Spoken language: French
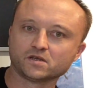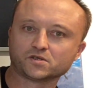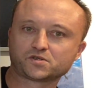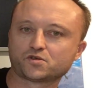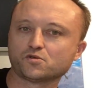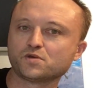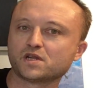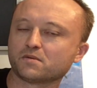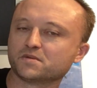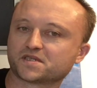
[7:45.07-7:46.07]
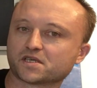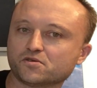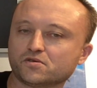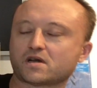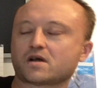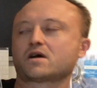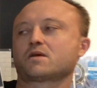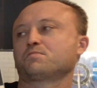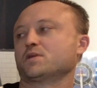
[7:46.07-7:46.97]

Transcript: celui-là, mes aïeux, ah,